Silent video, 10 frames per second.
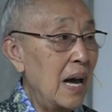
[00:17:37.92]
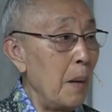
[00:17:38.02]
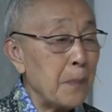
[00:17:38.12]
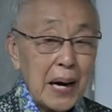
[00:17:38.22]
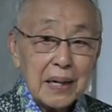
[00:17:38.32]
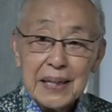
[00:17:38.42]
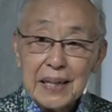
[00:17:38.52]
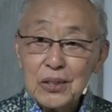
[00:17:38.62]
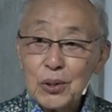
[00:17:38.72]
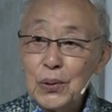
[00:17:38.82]
Apa
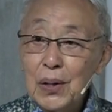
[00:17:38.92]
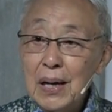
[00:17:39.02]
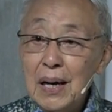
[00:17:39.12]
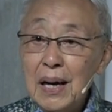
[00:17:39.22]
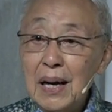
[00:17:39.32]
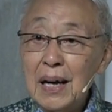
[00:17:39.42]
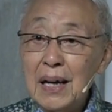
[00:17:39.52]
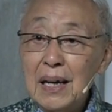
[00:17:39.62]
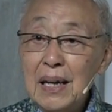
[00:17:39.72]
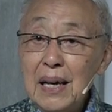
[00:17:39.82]
artinya, Sku?
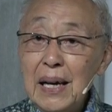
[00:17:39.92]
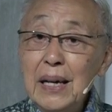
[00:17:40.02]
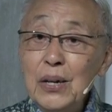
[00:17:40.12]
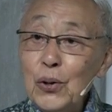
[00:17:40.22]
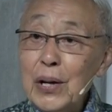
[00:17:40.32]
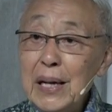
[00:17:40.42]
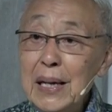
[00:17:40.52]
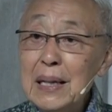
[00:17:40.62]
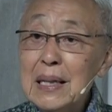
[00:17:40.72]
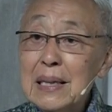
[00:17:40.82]
Induk
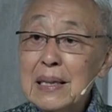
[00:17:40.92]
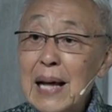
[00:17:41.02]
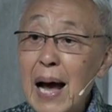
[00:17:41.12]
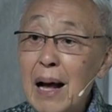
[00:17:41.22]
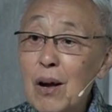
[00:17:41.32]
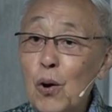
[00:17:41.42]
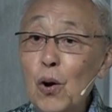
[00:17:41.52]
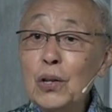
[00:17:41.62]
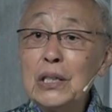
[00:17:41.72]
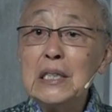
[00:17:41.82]
ini
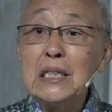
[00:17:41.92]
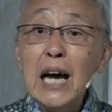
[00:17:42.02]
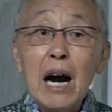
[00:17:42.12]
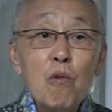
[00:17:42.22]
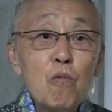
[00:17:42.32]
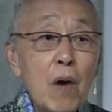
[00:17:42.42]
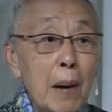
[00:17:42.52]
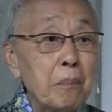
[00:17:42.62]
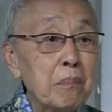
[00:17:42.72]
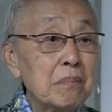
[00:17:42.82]
tanggung jawab.